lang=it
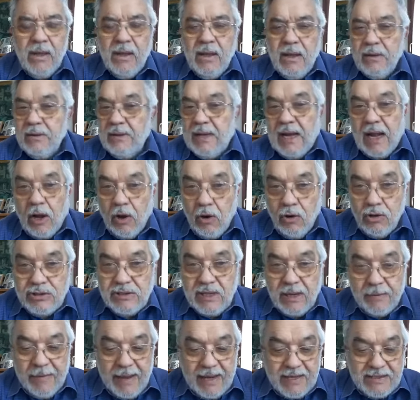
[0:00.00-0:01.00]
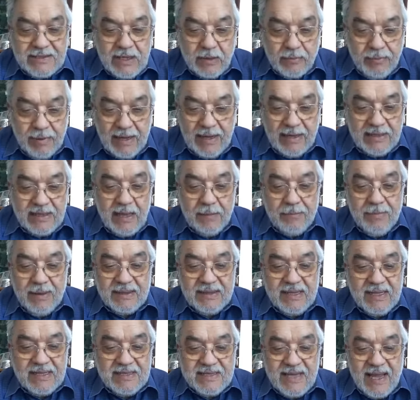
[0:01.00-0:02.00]
Nella nostra messa, quella dei
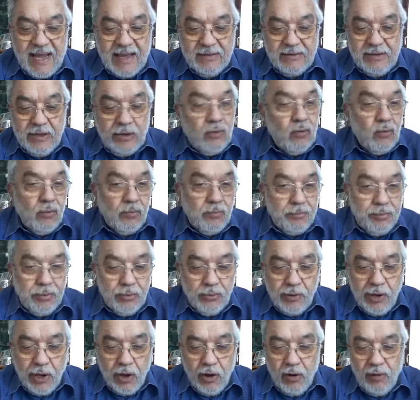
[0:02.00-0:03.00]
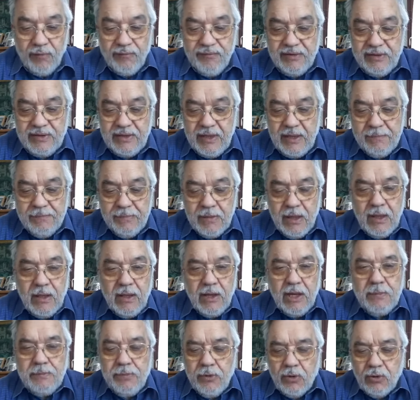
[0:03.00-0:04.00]
battezzati non più neofiti,
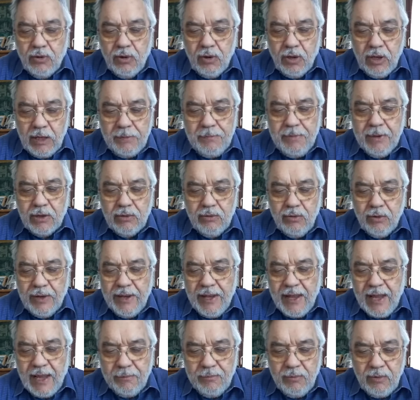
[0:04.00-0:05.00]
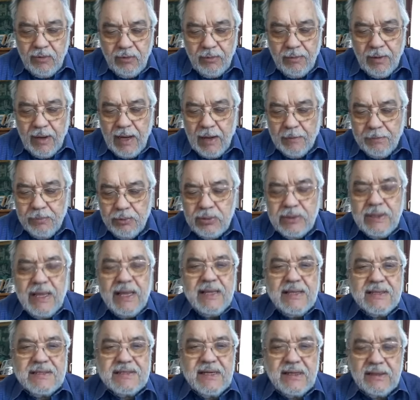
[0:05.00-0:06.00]
ripercorriamo la
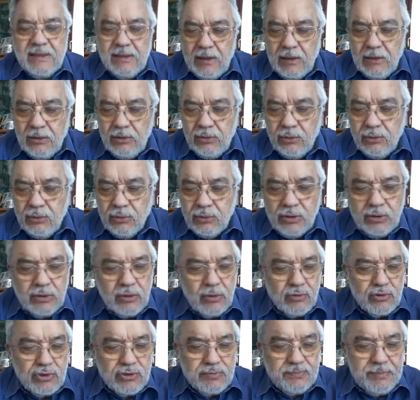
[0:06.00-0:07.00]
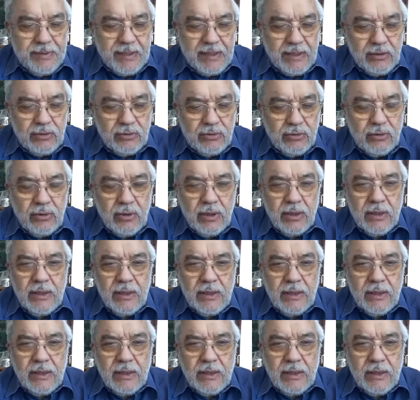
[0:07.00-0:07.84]
potenza del dono dello Spirito,